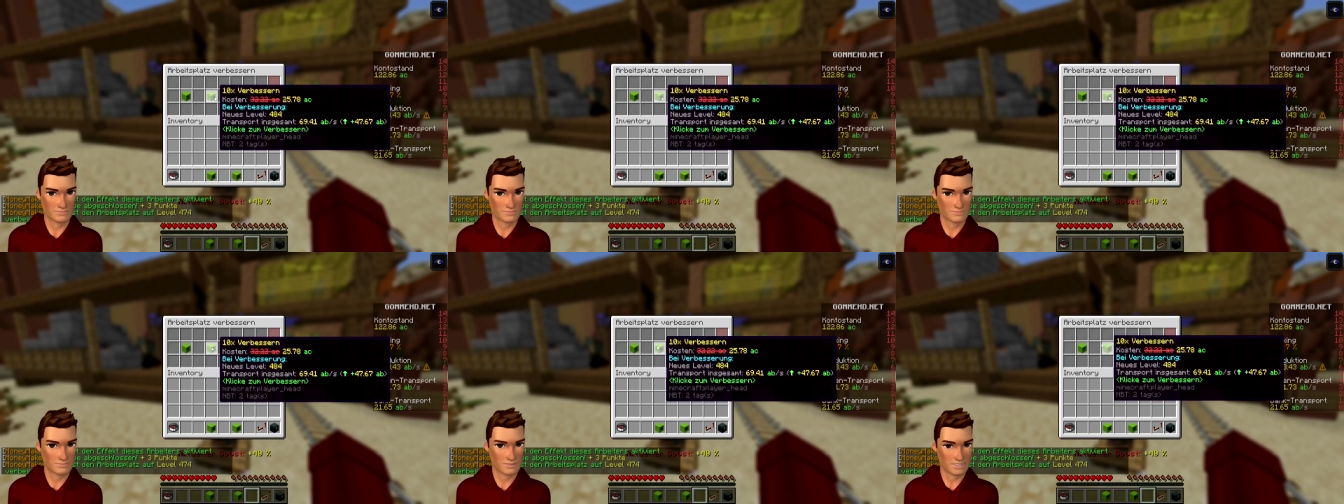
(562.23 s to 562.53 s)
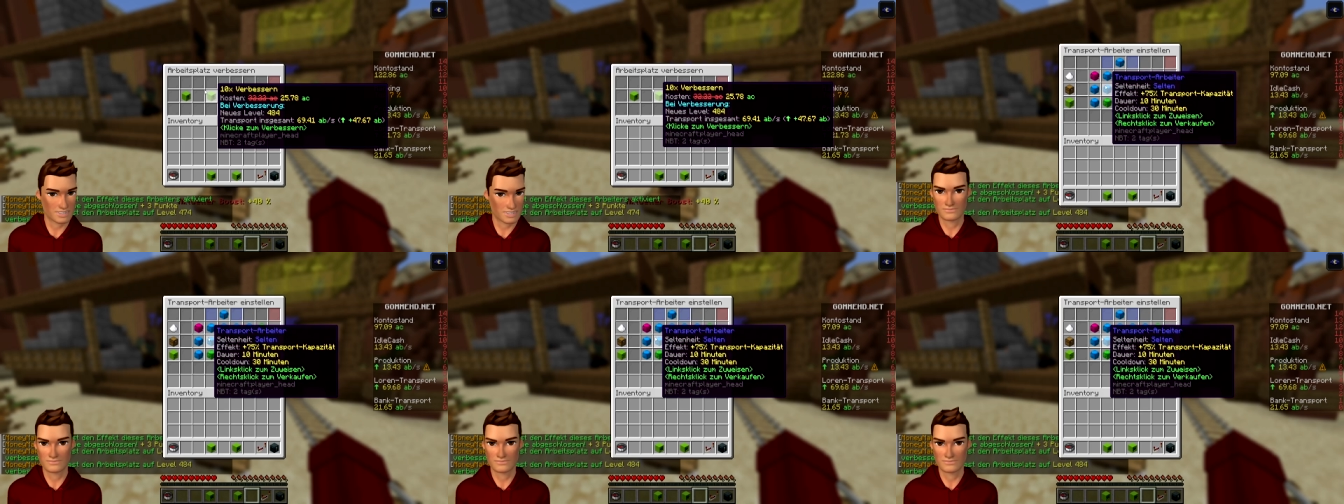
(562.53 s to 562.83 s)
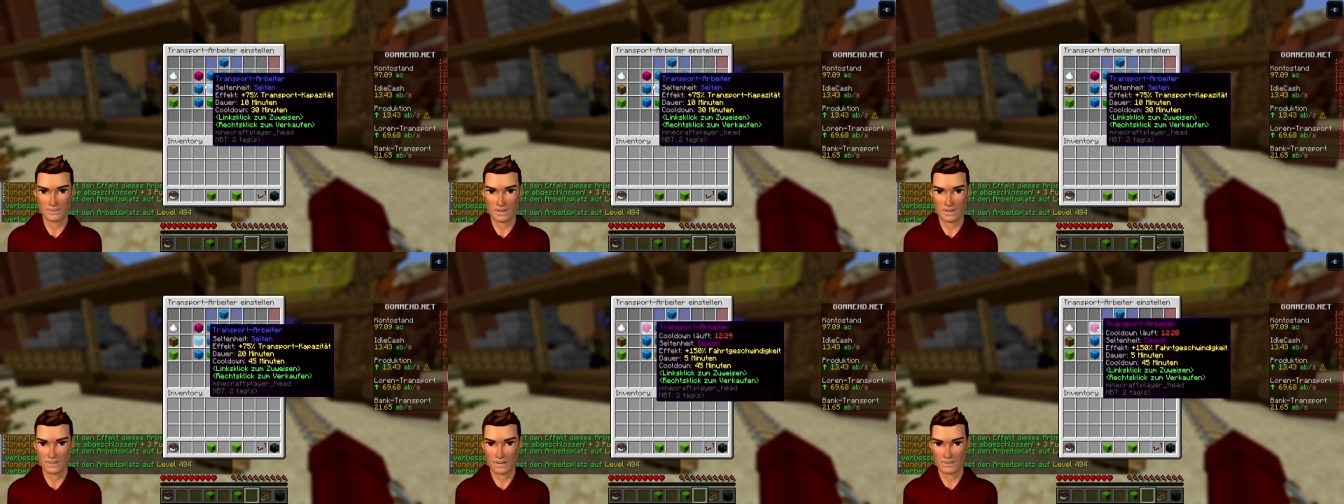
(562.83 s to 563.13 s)
zack,
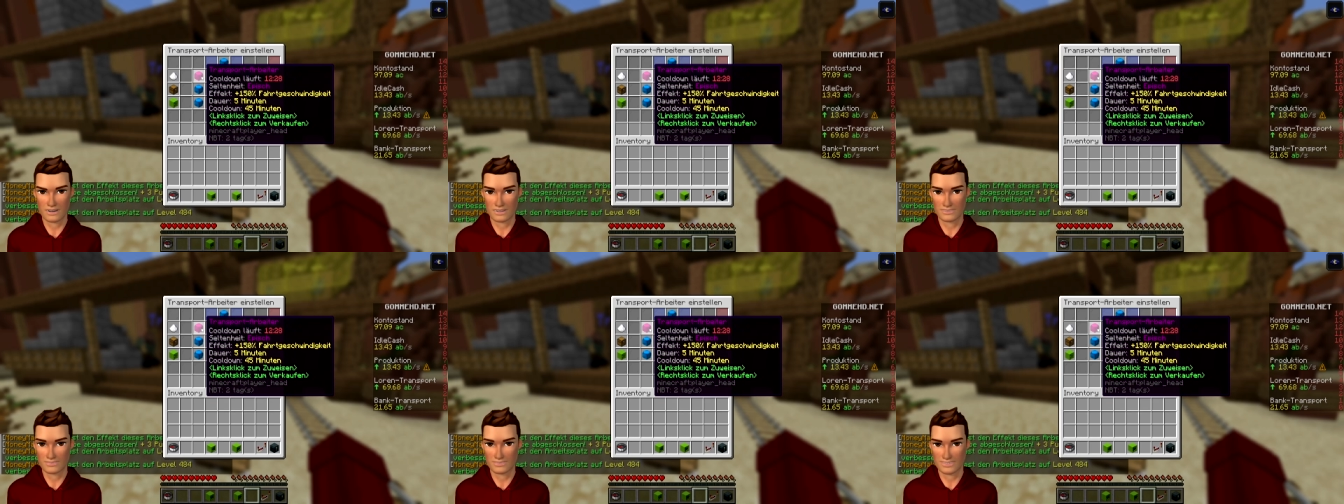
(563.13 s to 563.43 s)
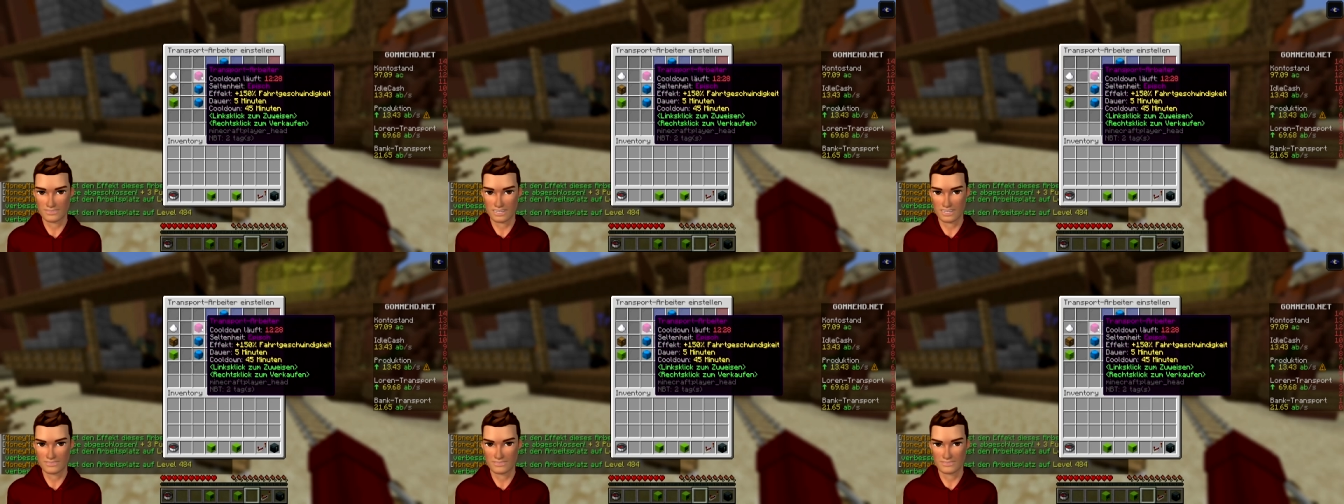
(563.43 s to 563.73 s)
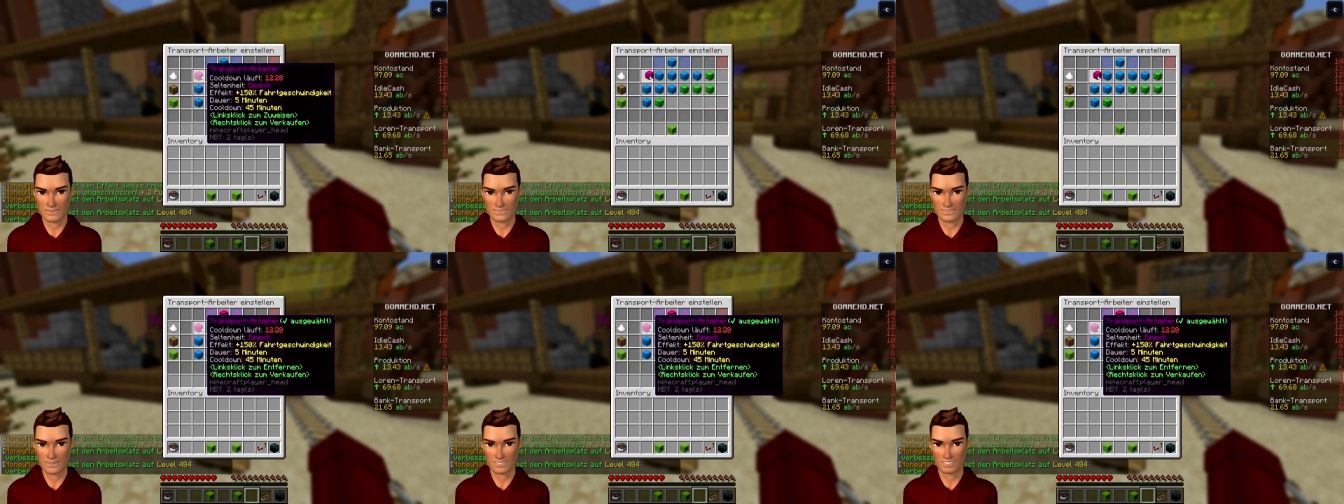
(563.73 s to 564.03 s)
zack. Dann nehmen wir jetzt wieder
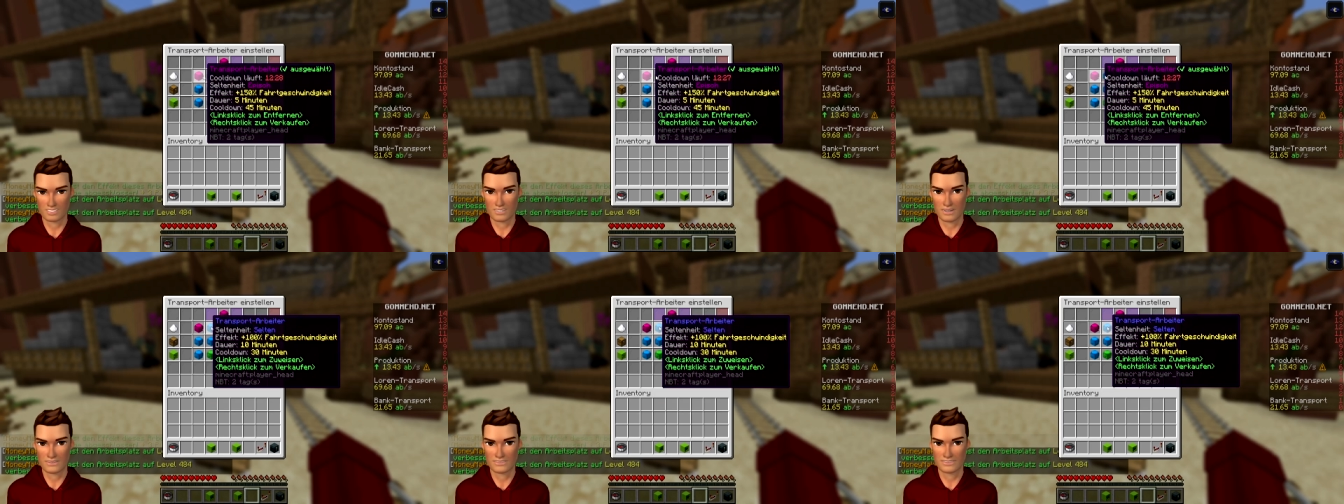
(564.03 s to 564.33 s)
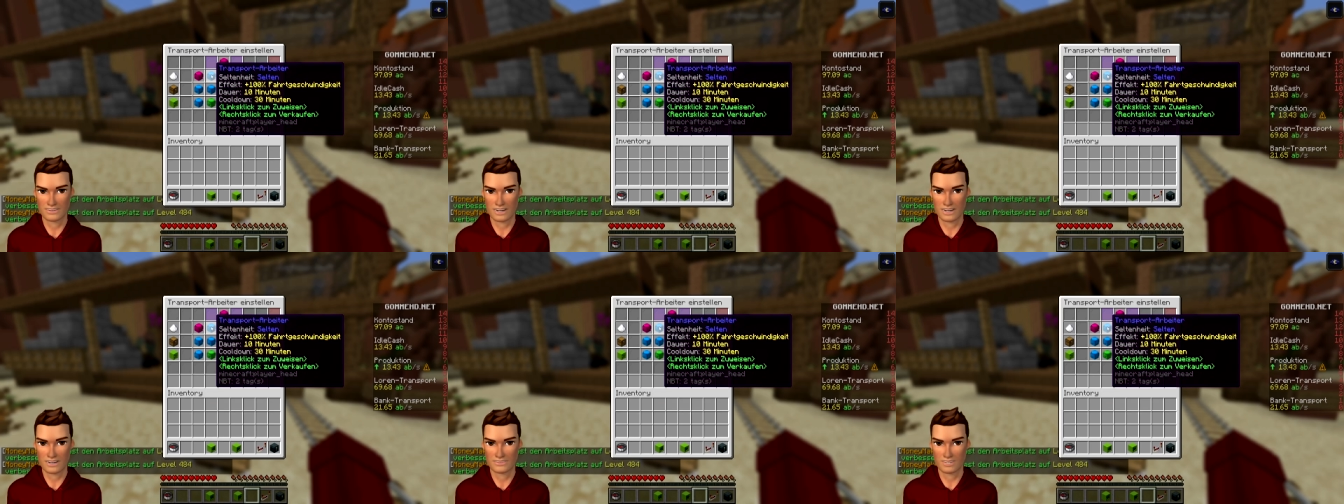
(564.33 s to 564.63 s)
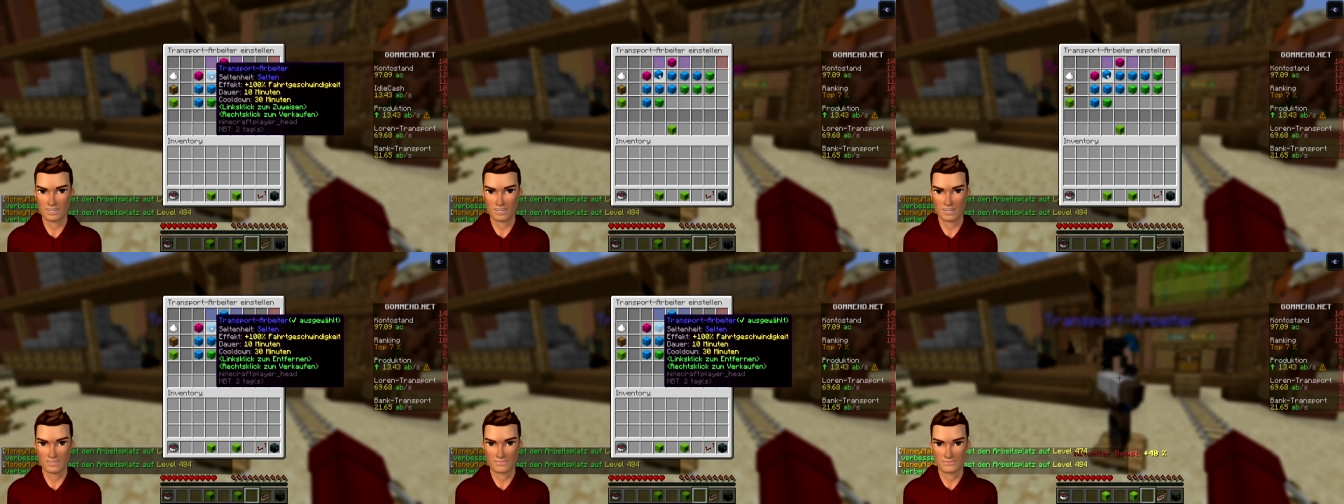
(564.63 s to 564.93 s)
den schnellen,
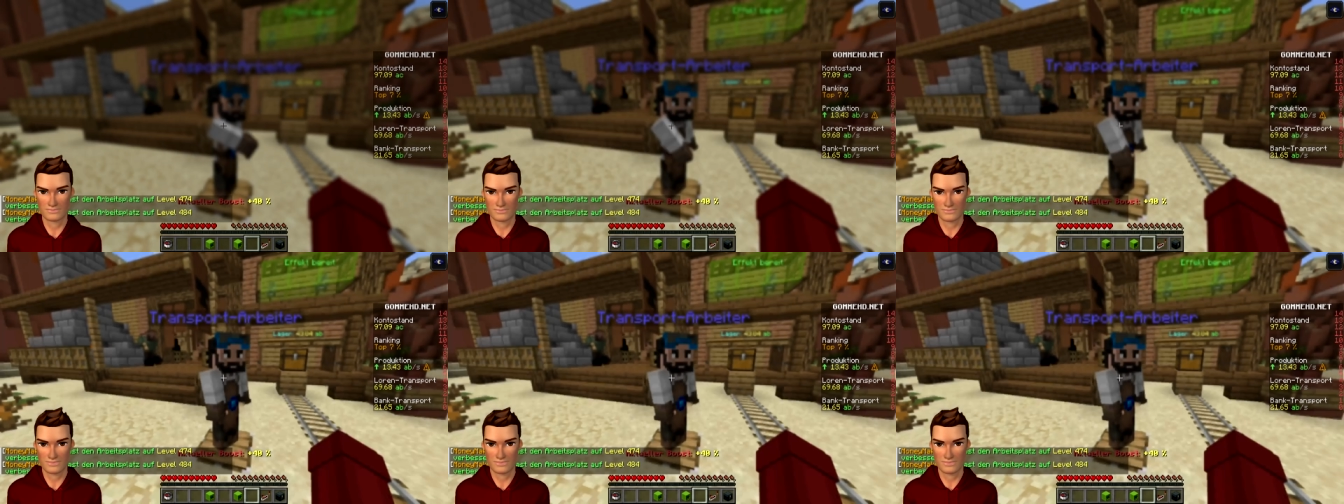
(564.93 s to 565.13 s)
ja. Den